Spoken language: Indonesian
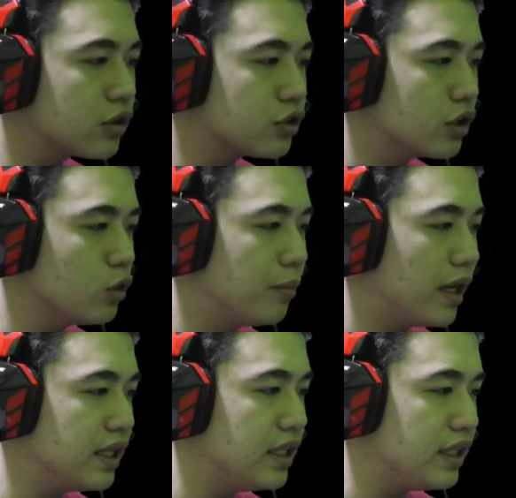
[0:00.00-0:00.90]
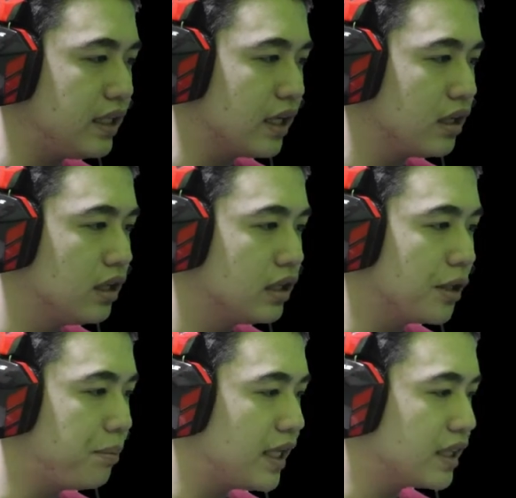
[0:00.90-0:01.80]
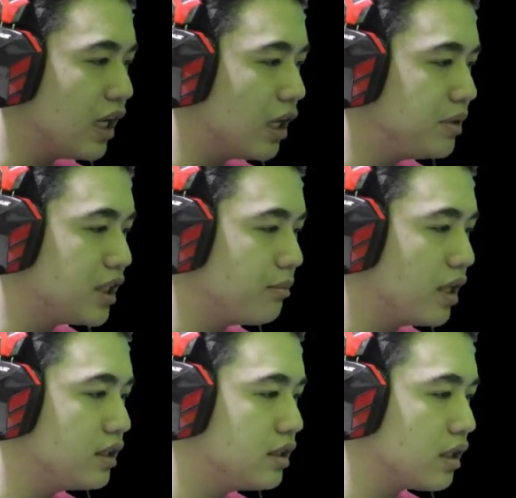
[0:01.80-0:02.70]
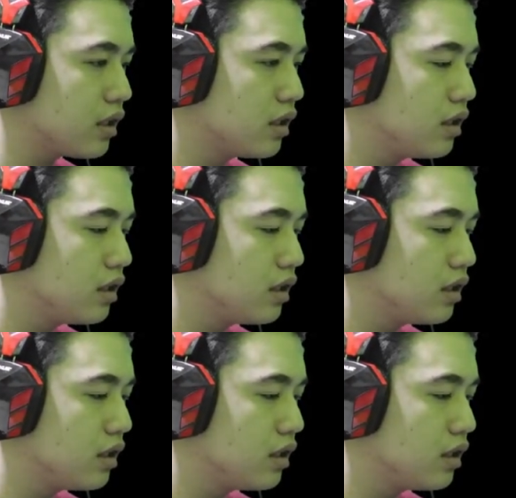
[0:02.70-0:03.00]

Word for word: harus ke lubang ini ya. Tapi kita nggak bisa manjat.